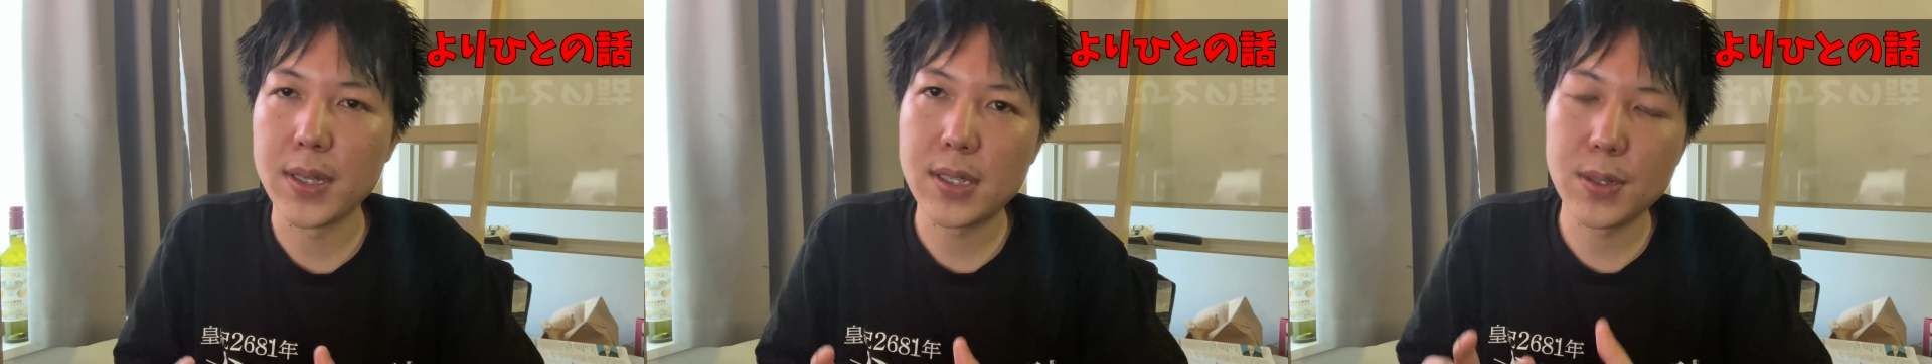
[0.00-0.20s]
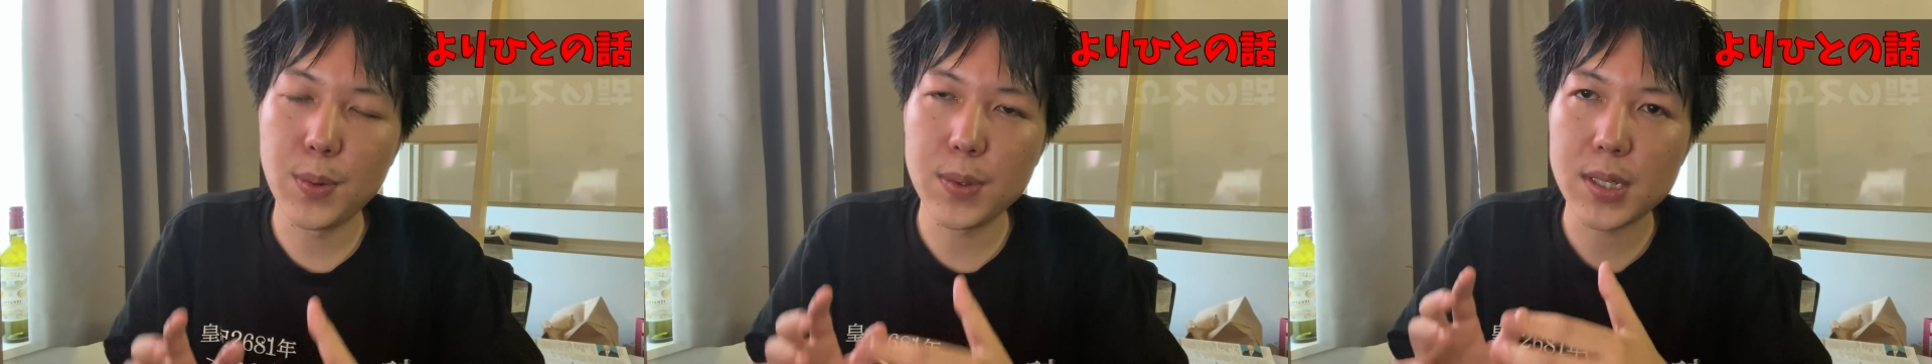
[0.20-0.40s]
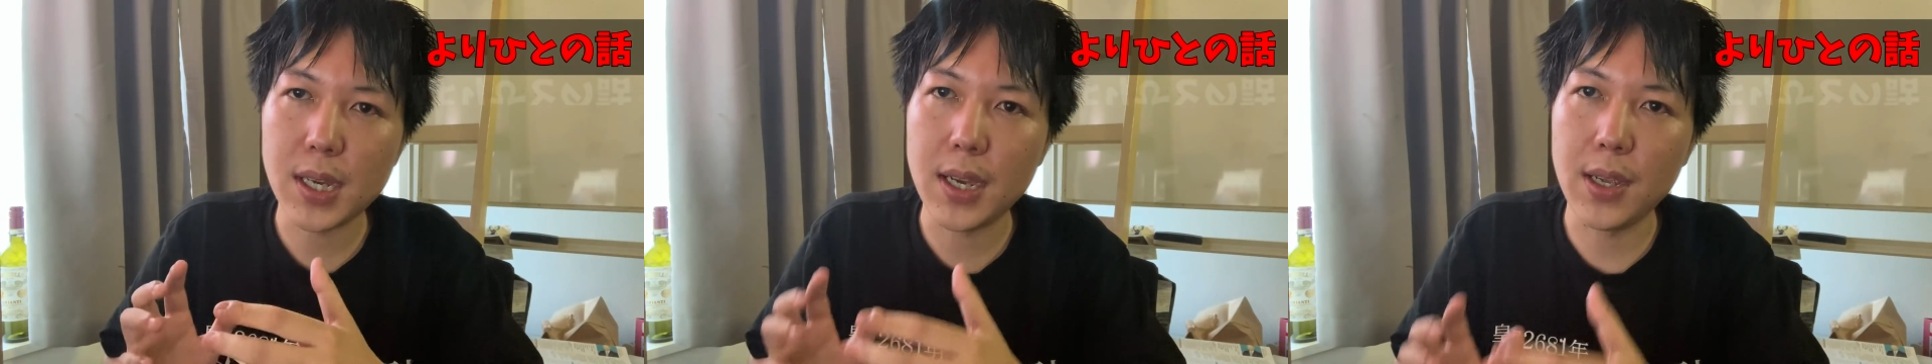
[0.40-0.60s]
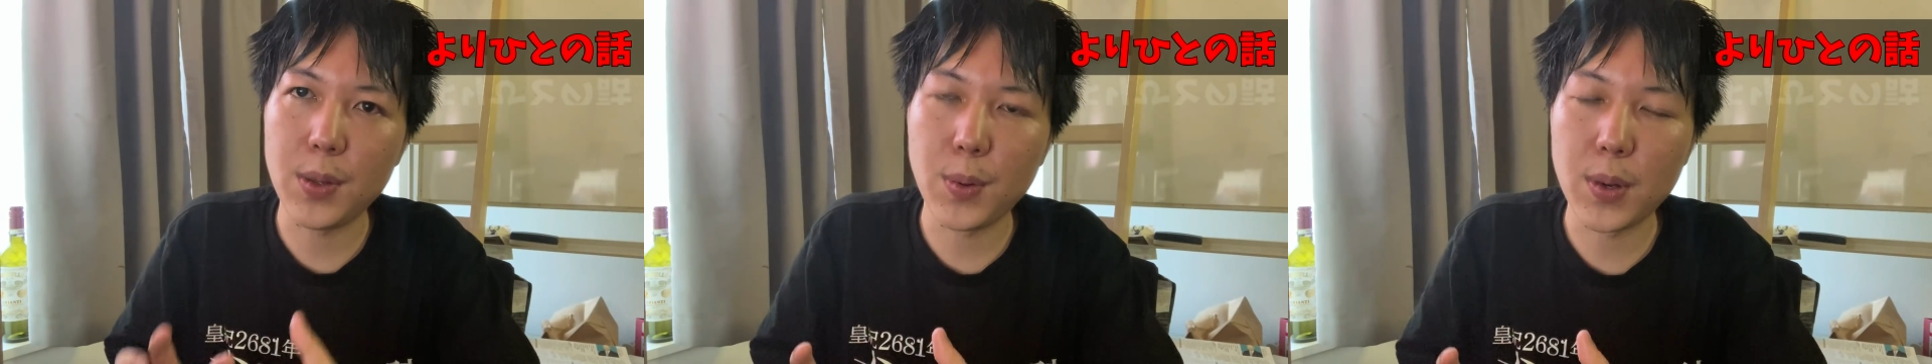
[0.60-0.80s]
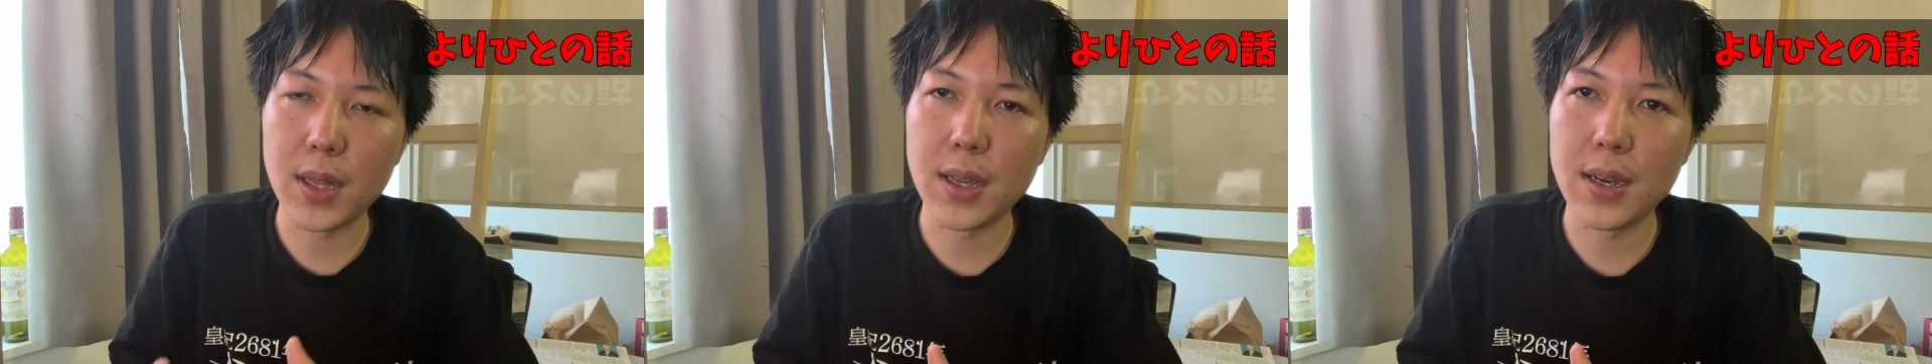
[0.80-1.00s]
別の
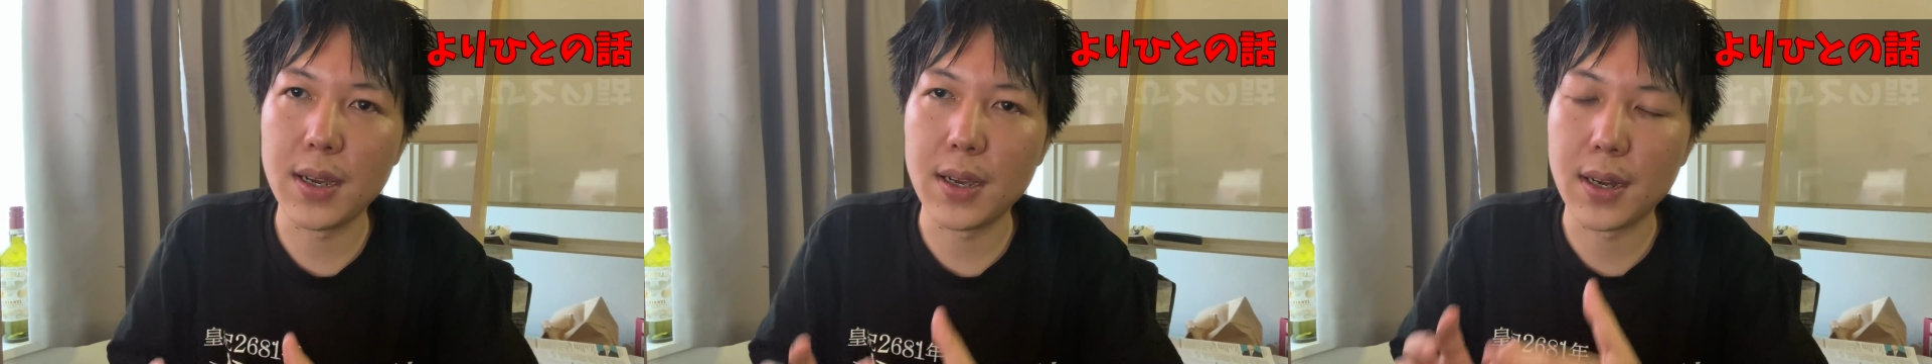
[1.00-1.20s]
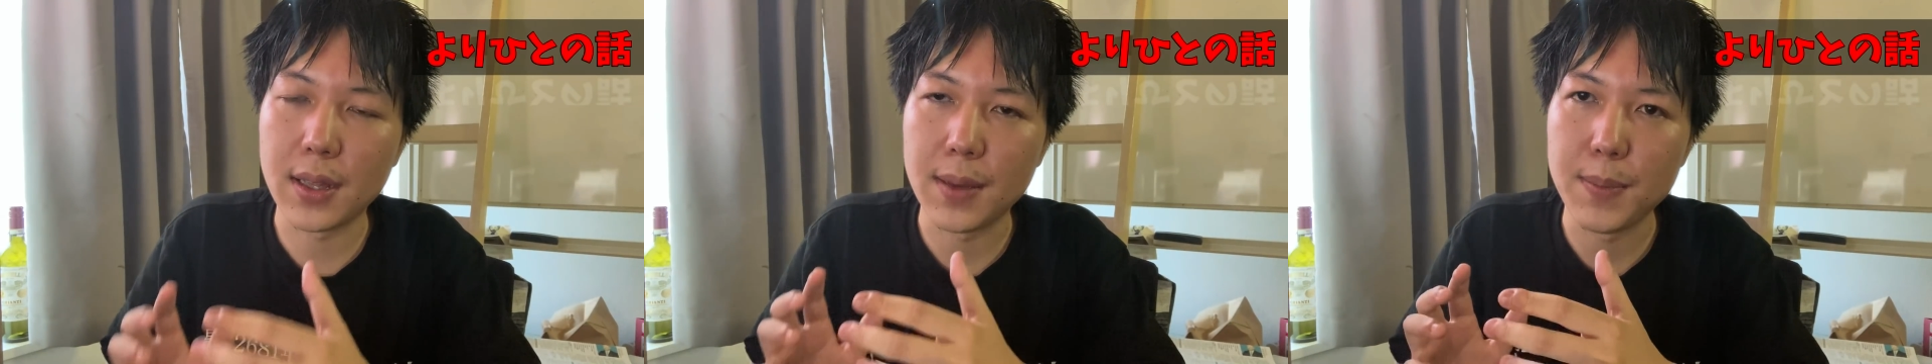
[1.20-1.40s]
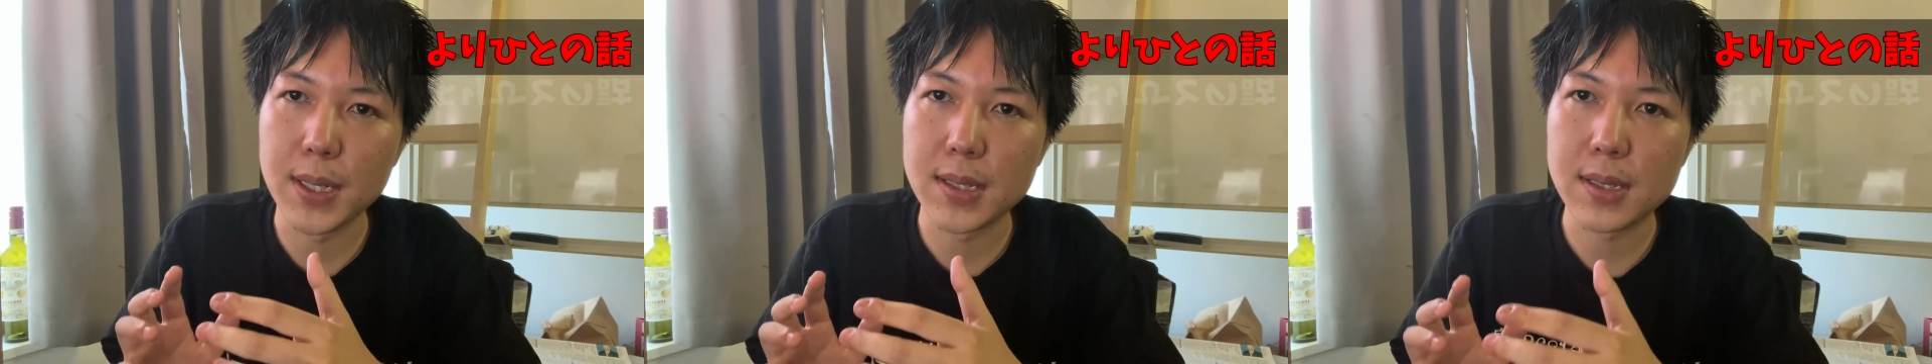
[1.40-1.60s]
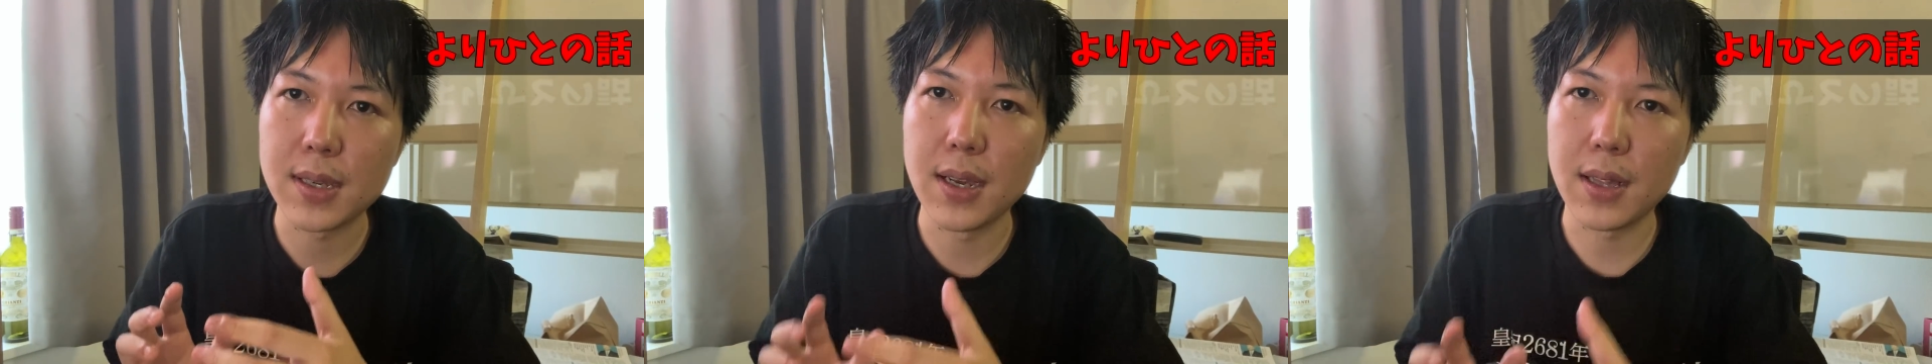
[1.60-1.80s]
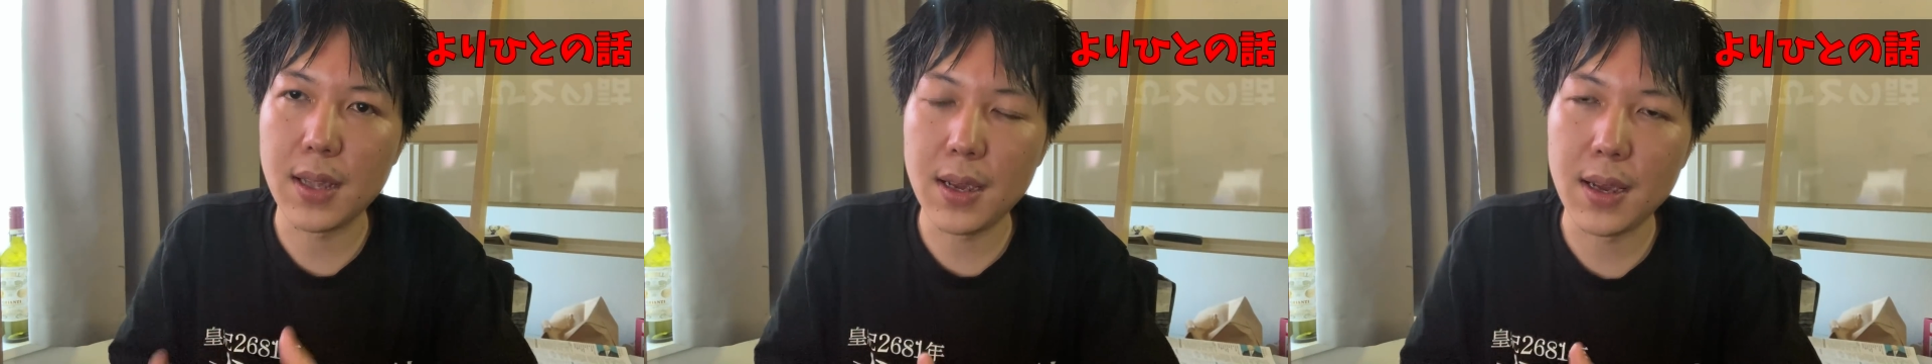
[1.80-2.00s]
サイトかなんかで見つ
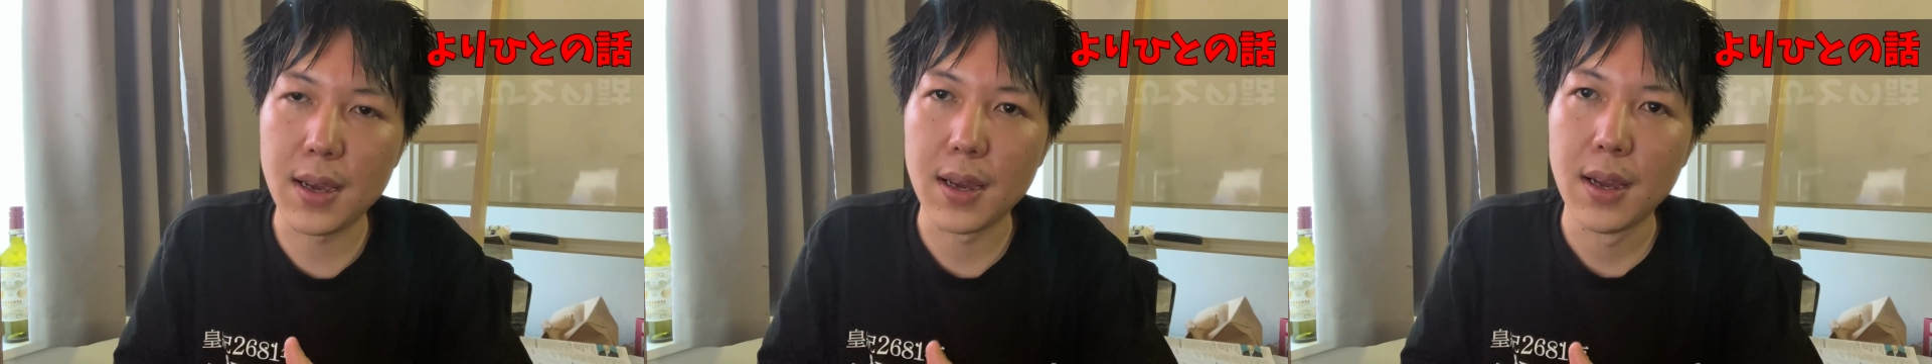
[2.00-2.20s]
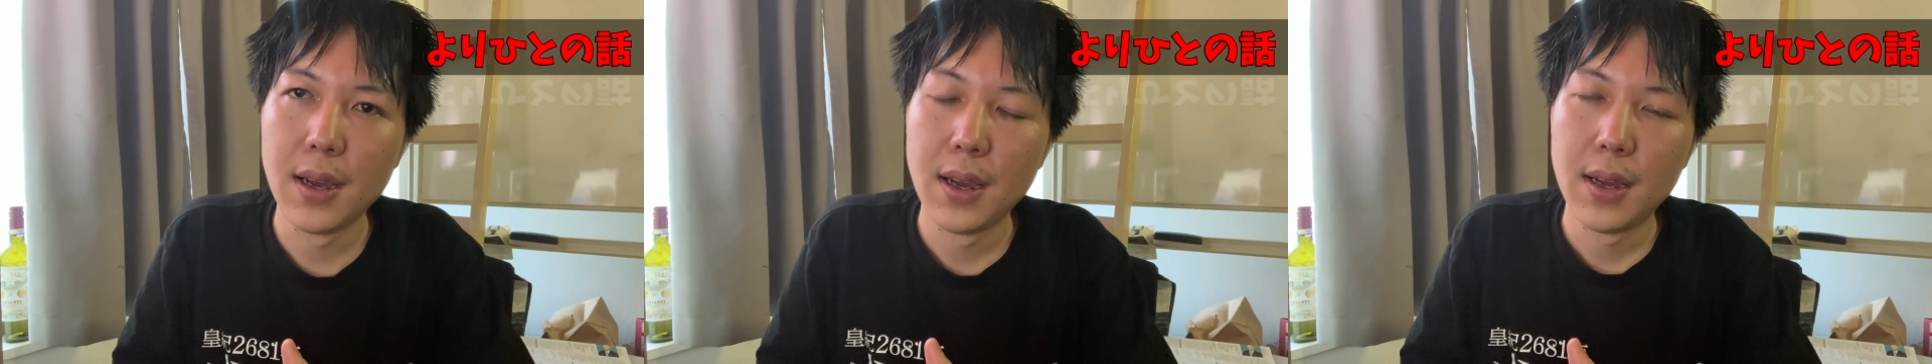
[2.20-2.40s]
けて、